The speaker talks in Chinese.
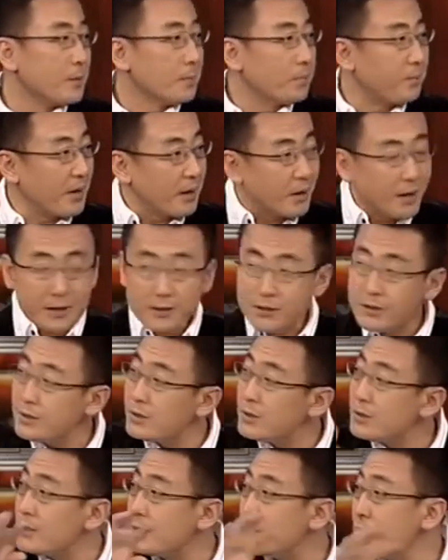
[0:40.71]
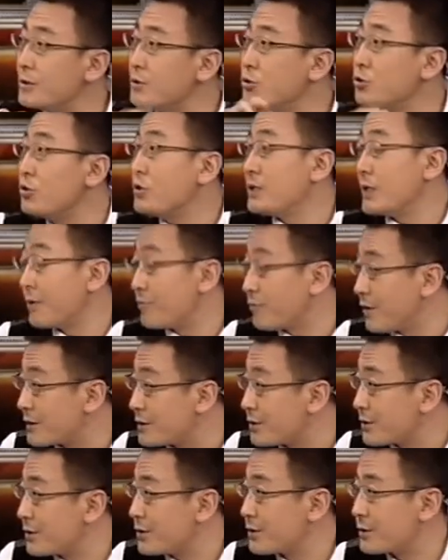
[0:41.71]
本来是一件在去年发
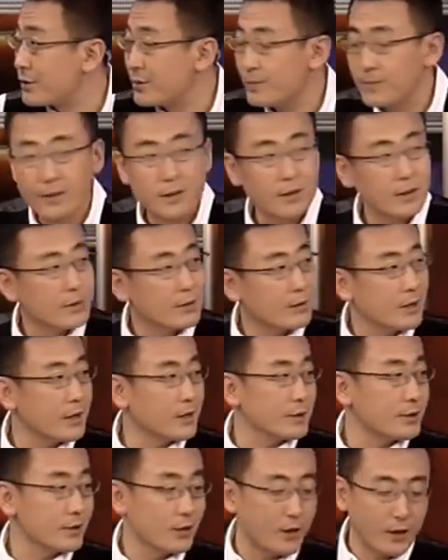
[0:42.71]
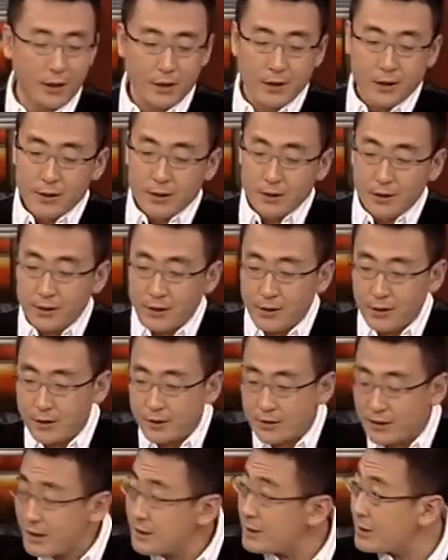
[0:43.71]
生的事，但是呢，呃，
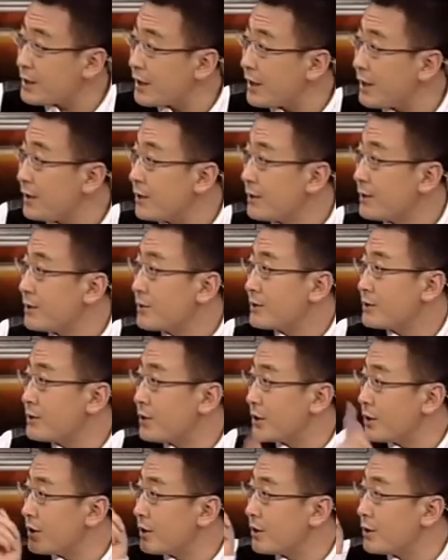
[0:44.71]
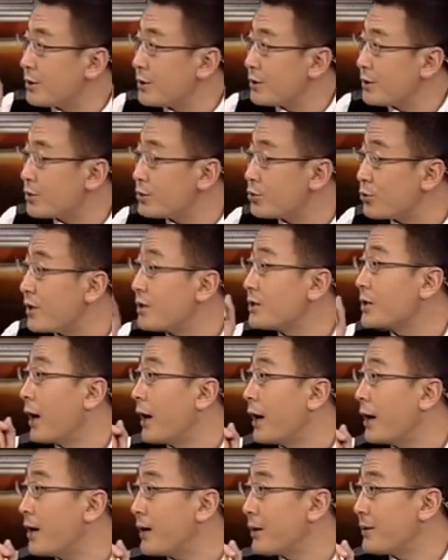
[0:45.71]
前几天这个中央
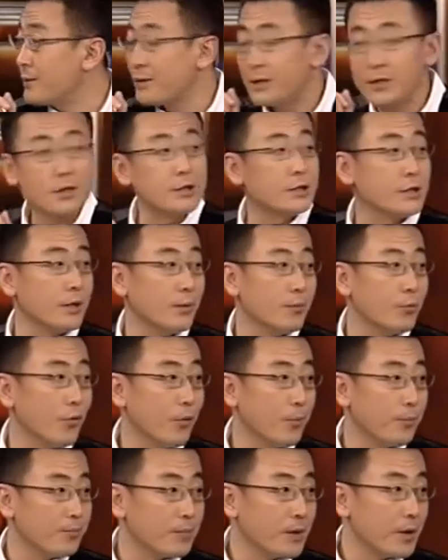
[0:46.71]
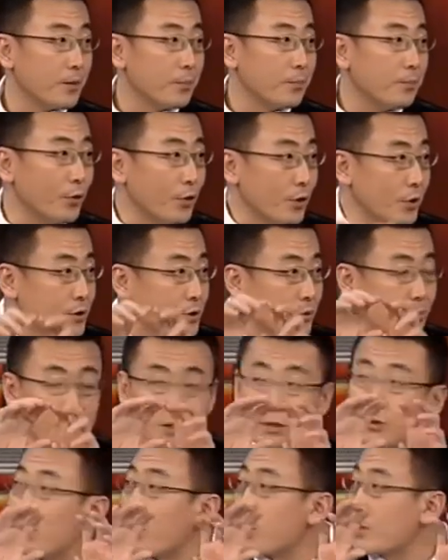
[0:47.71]
台一个节目播了这么
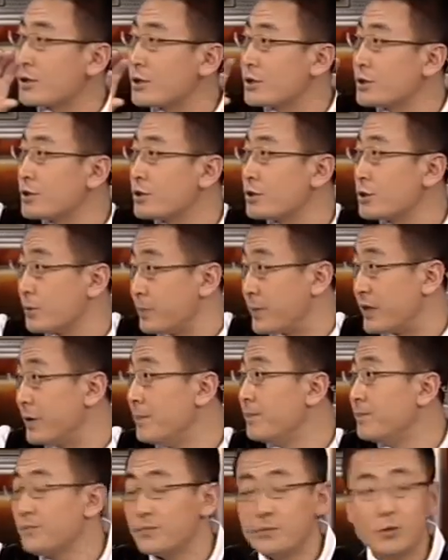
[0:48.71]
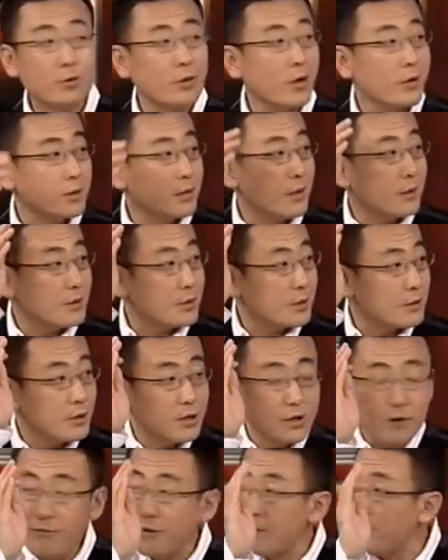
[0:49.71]
一段视频，就当年这个
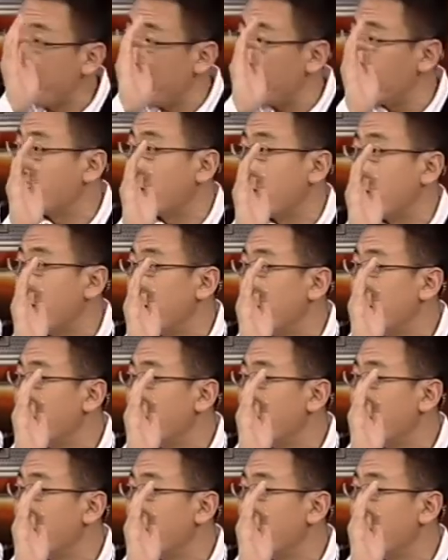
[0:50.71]
DV 拍下来，